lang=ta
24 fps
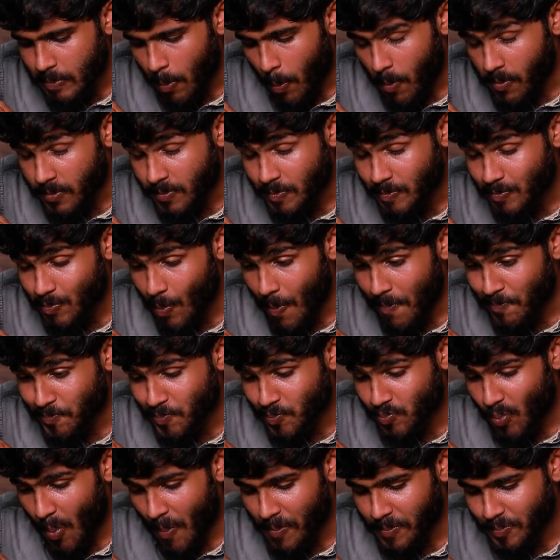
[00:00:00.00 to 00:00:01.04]
இந்த ரசத்தை
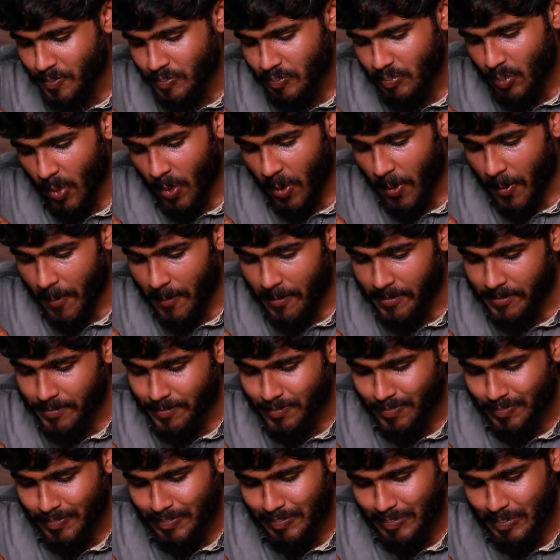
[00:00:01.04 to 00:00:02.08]
தனியாகவே குடிக்கலாங்க
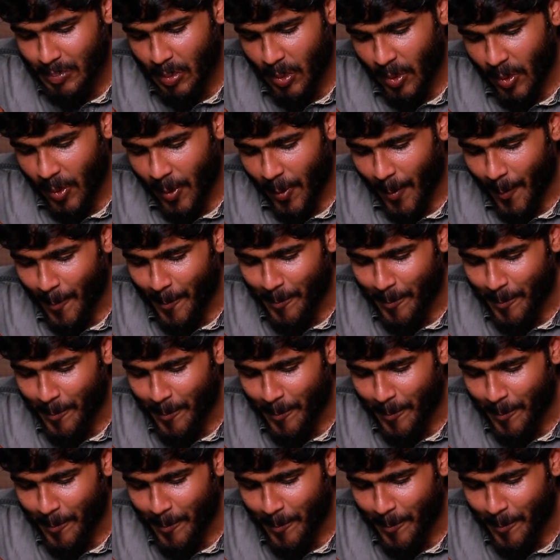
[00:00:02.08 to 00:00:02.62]
அதுக்கே இது வந்து சூப்பர்